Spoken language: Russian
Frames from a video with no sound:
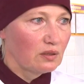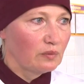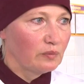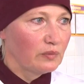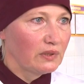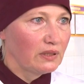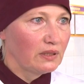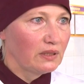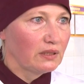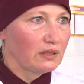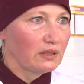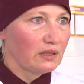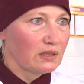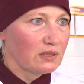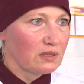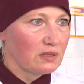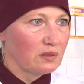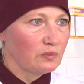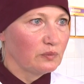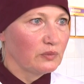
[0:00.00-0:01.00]
Мы
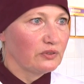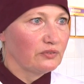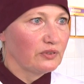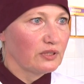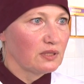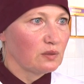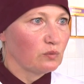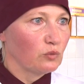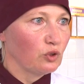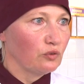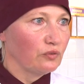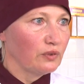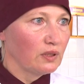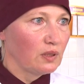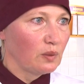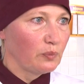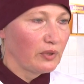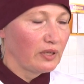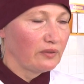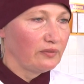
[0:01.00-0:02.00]
ездим, мы видим
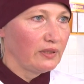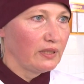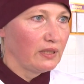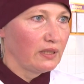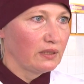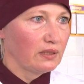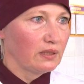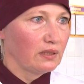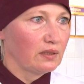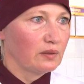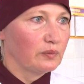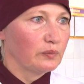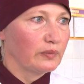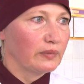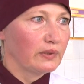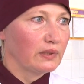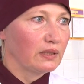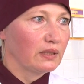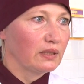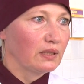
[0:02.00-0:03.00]
новые направления,
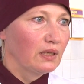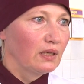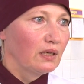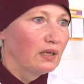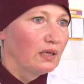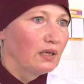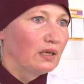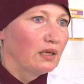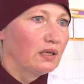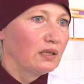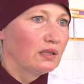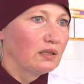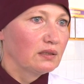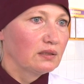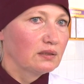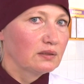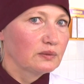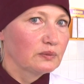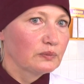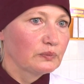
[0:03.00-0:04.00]
мы
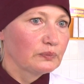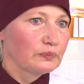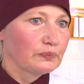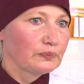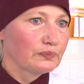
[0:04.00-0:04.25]
э,